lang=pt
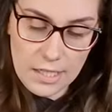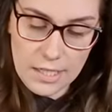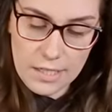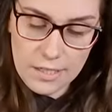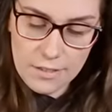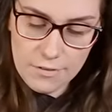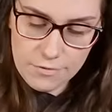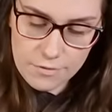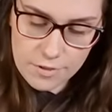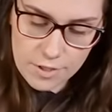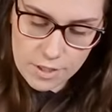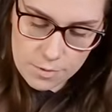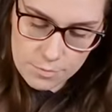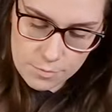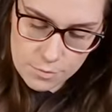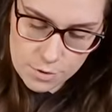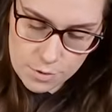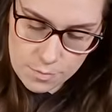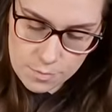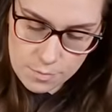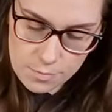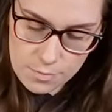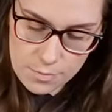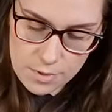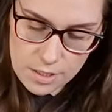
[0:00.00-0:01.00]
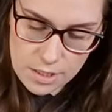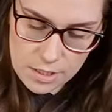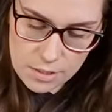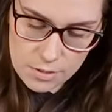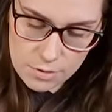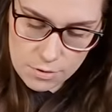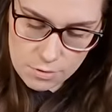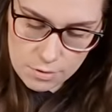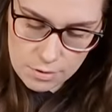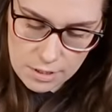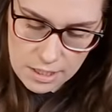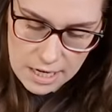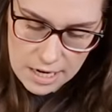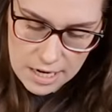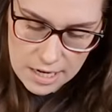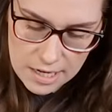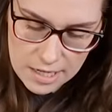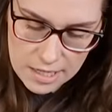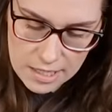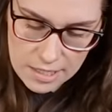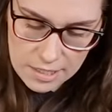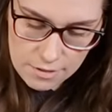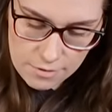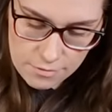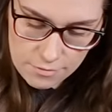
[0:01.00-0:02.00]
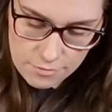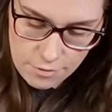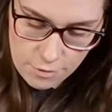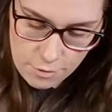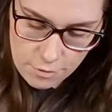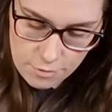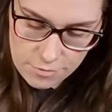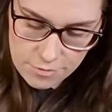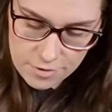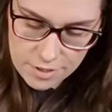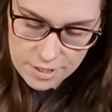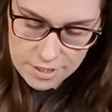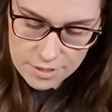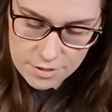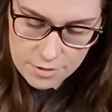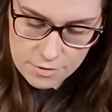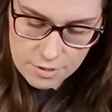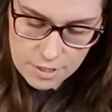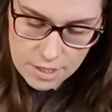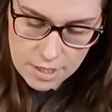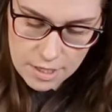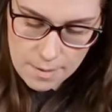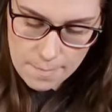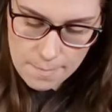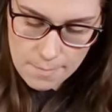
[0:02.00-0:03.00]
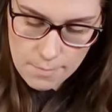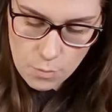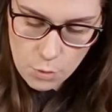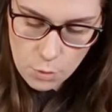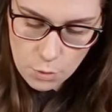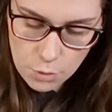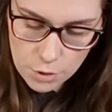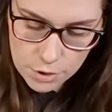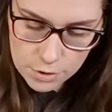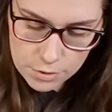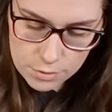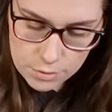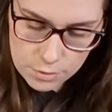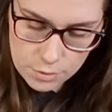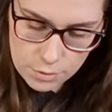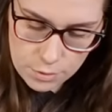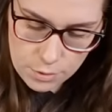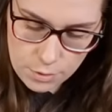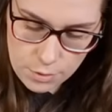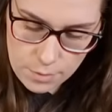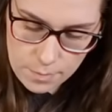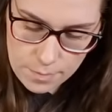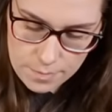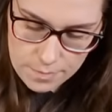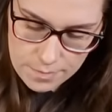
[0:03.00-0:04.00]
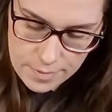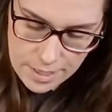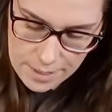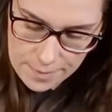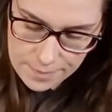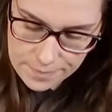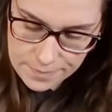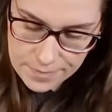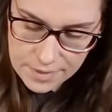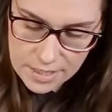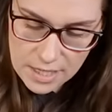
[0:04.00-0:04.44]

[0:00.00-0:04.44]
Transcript: E vamos misturar e envolver isso aqui muito bem.